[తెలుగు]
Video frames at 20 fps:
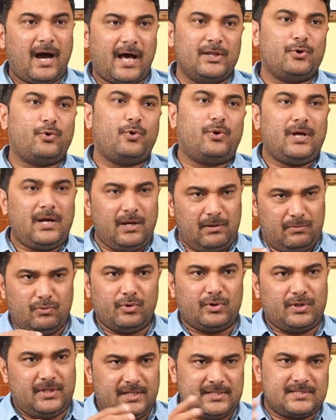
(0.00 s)
అది కూడా
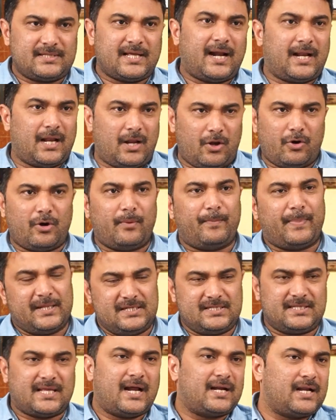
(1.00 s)
కొద్ది స్థానాల ఒక
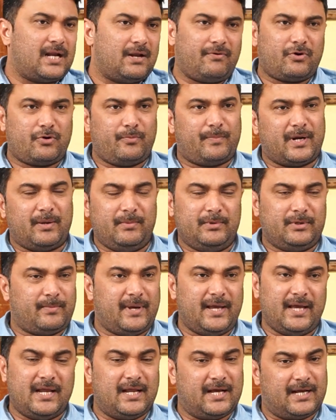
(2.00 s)
పది స్థానాల వరకు పరిమితం
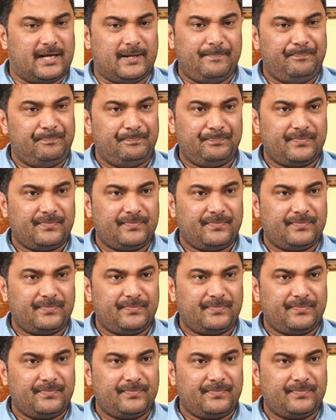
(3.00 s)
అయ్యేలాగా